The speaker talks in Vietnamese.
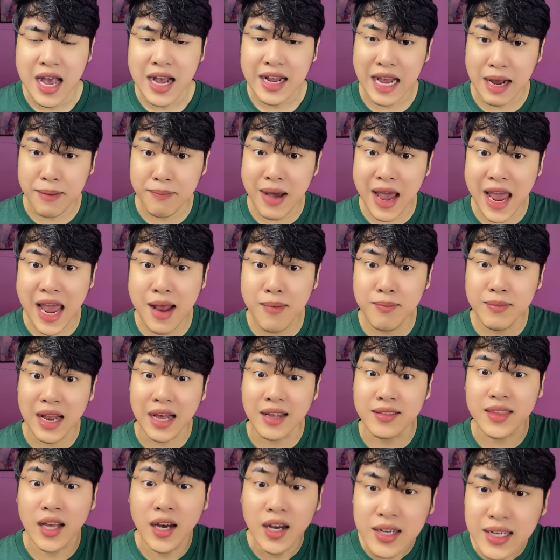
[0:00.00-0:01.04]
Gặp em
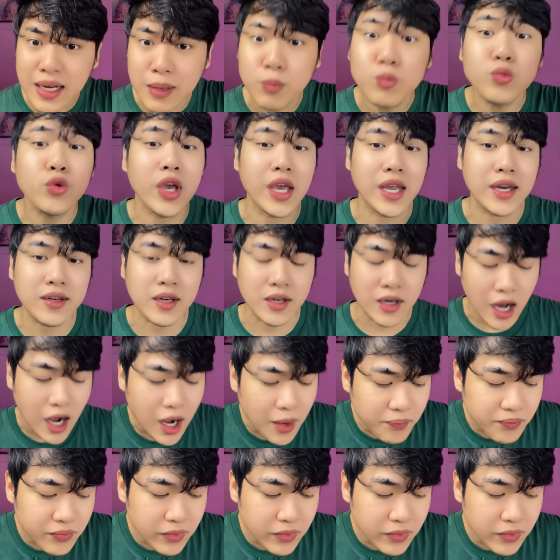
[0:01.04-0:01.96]
là tới công chuyện rồi đó.